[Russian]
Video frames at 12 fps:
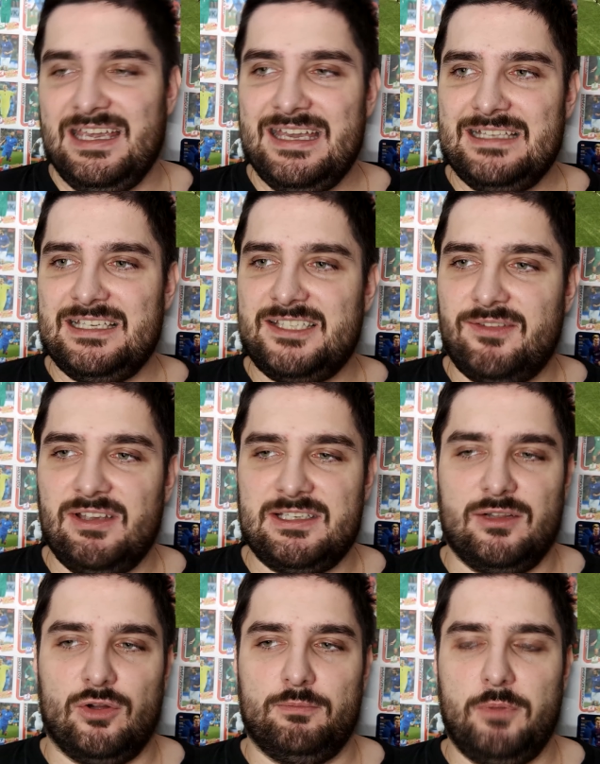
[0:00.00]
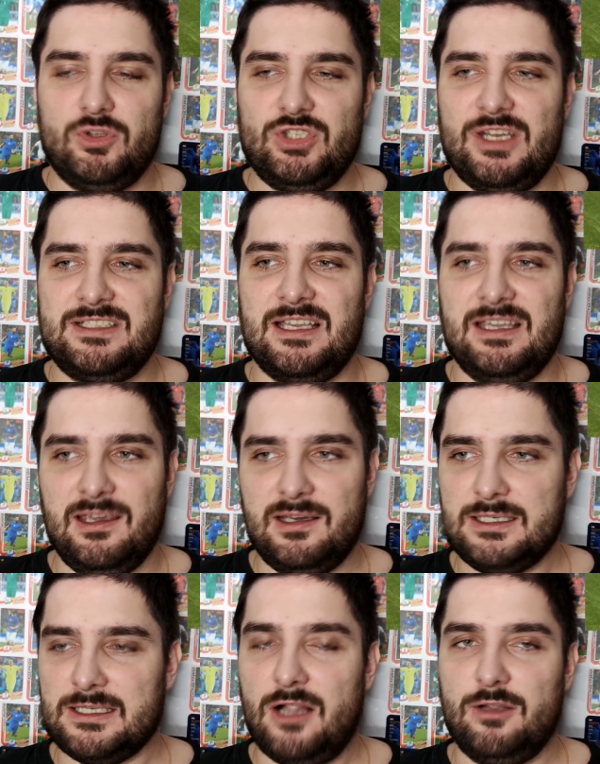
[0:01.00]
И действительно, он, получается, и
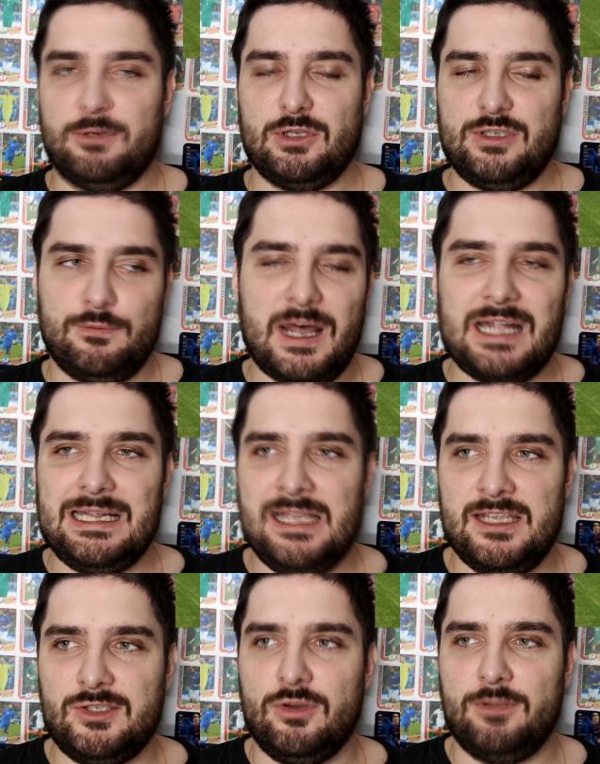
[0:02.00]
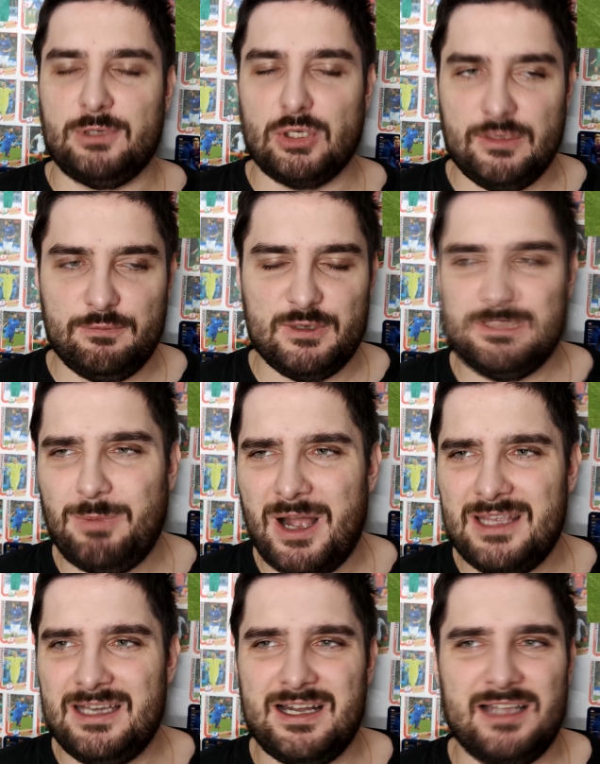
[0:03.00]
играл и против Атлетику, и против
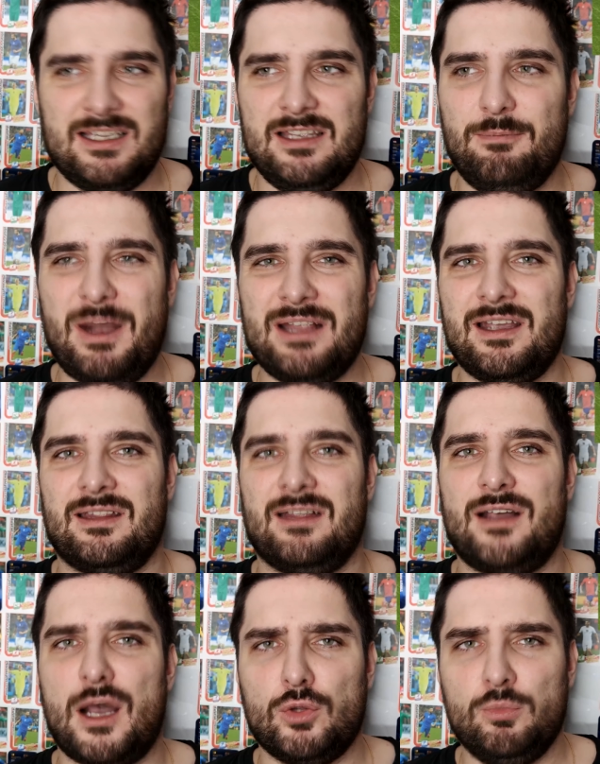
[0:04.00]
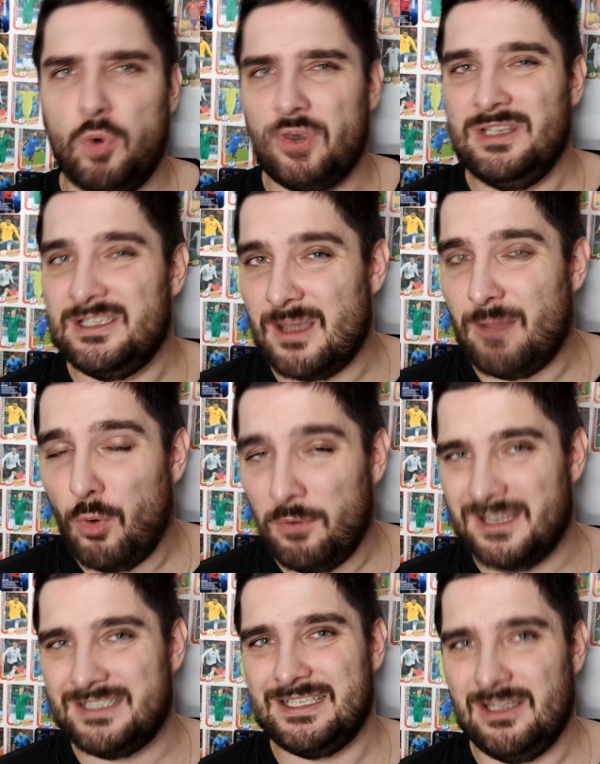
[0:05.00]
Испании, хотя непонятно, как он мог не
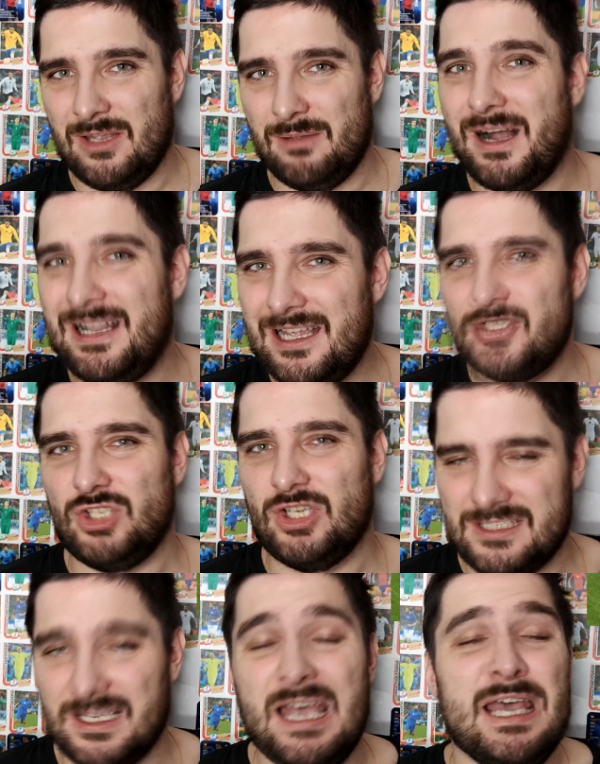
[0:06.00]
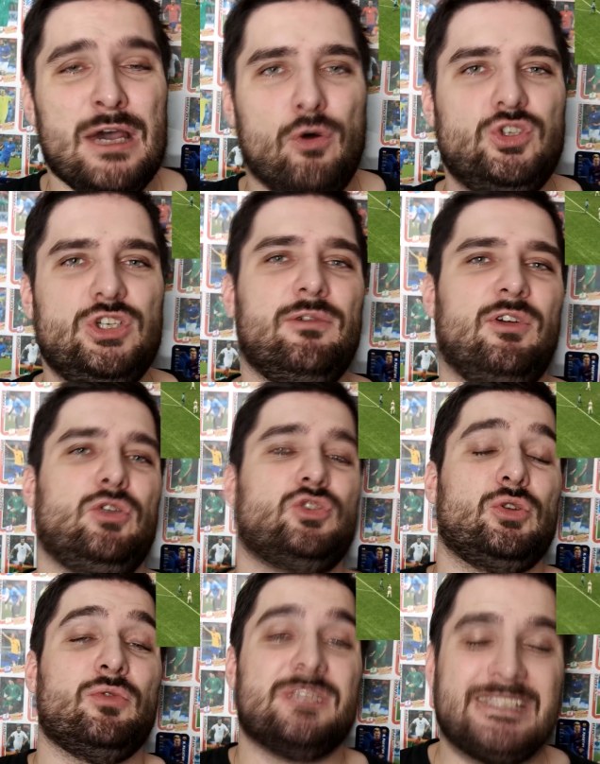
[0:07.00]
запомниться этой болельщице, учитывая то,
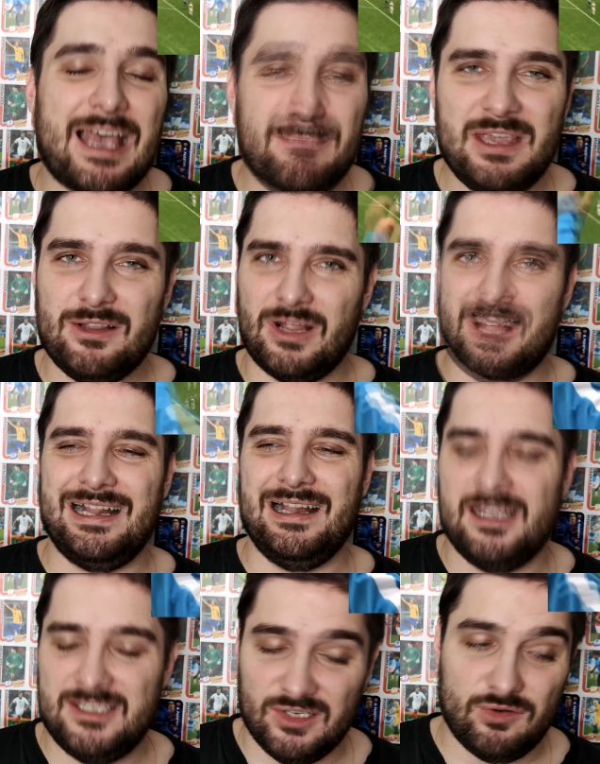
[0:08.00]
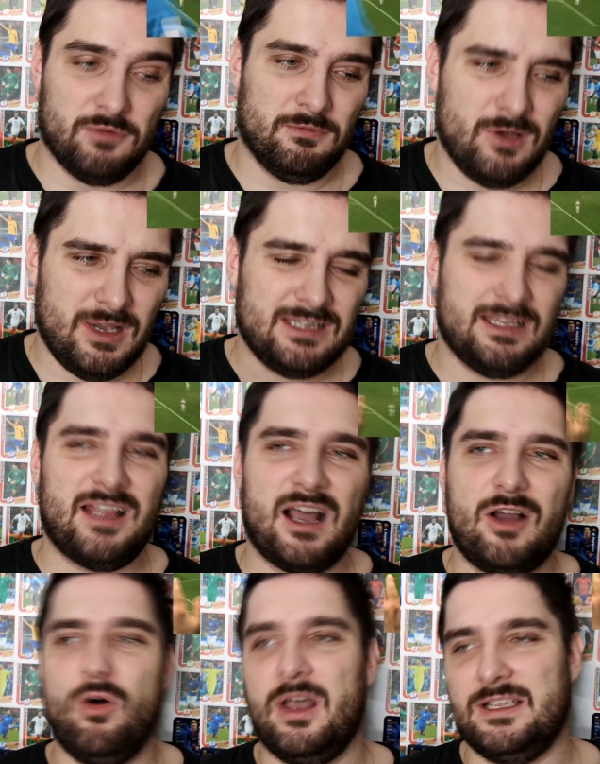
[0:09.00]
что он забил Атлетику. Но это
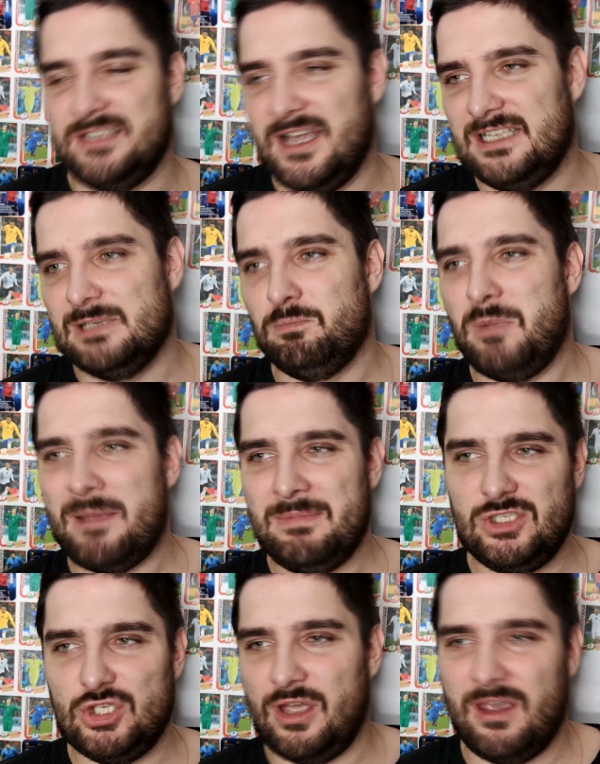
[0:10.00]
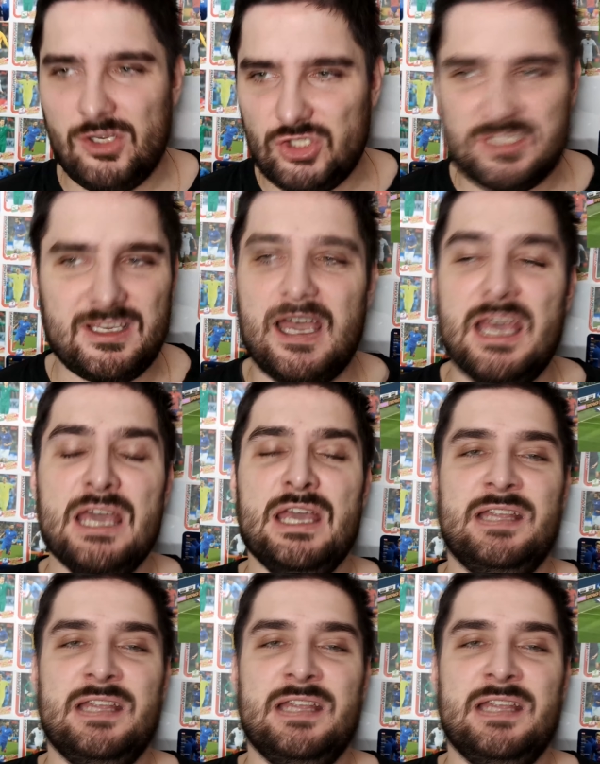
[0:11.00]
такое, знаете, память человеческая